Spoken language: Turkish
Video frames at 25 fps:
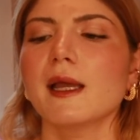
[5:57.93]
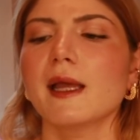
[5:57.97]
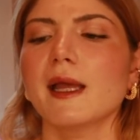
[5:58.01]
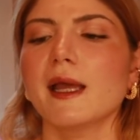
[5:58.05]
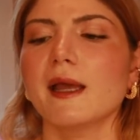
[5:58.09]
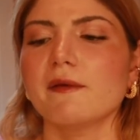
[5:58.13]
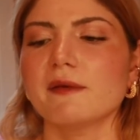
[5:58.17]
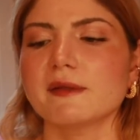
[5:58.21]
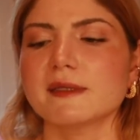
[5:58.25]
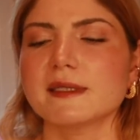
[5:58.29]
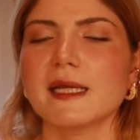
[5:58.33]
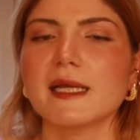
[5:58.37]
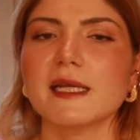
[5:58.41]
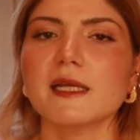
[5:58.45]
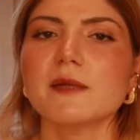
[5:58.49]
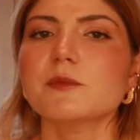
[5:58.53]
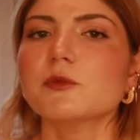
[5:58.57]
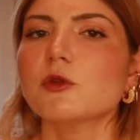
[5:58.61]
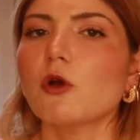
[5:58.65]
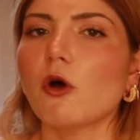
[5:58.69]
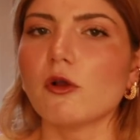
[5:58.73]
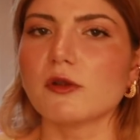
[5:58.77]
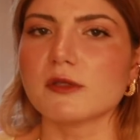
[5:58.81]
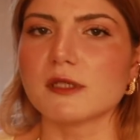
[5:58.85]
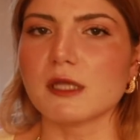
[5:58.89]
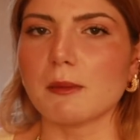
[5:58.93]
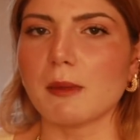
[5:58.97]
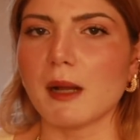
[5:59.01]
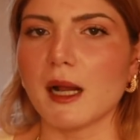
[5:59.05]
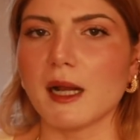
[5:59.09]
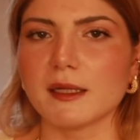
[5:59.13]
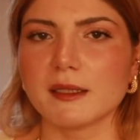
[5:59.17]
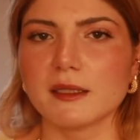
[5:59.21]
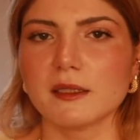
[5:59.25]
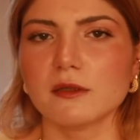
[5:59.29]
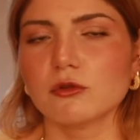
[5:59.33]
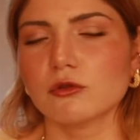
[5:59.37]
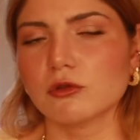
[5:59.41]
Evet elimde olsa
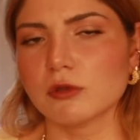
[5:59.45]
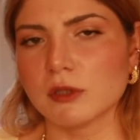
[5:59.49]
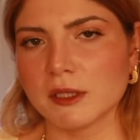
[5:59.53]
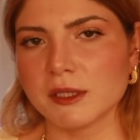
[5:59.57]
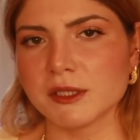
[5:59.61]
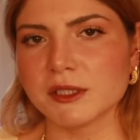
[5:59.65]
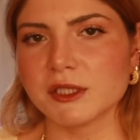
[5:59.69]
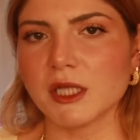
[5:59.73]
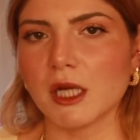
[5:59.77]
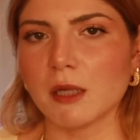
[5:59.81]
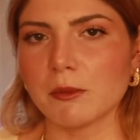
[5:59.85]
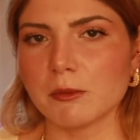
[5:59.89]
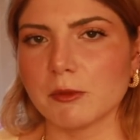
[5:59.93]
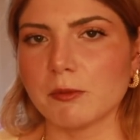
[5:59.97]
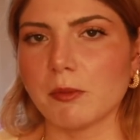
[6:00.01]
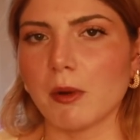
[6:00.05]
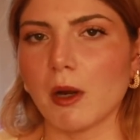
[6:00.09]
belki kullanacağım bir